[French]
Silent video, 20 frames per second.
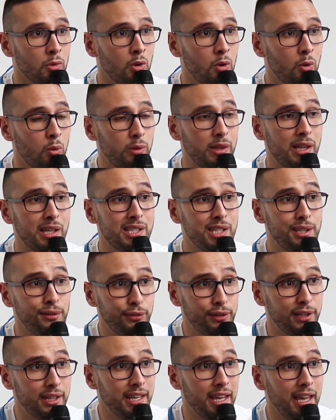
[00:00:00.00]
on a 10
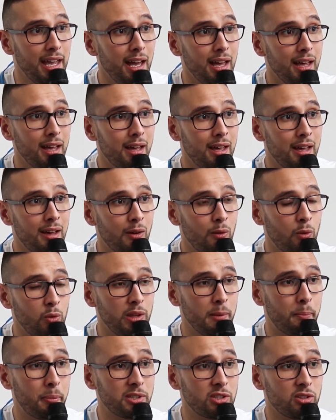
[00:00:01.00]
filières, on
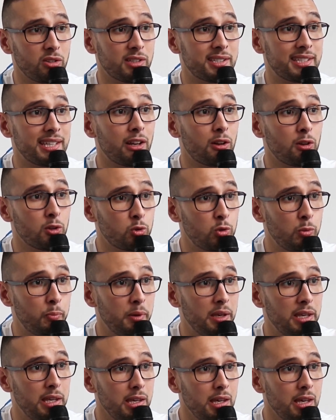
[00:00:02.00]
est présent dans 58
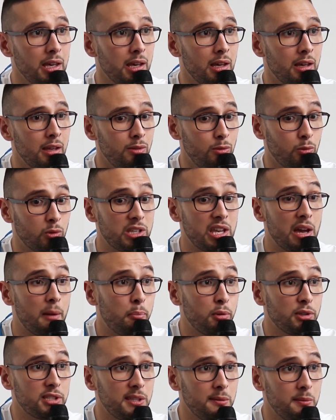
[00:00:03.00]
pays, donc il y a
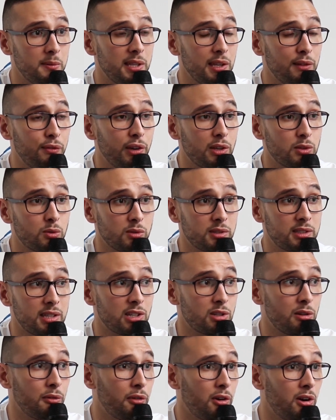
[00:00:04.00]
possibilité de faire son
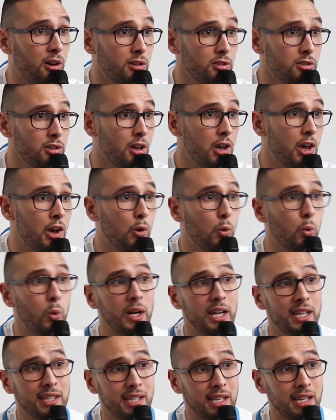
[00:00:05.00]
stage en France ou
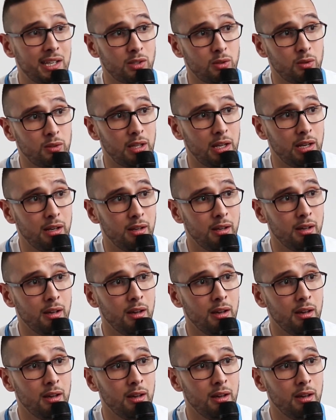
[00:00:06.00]
à l'international.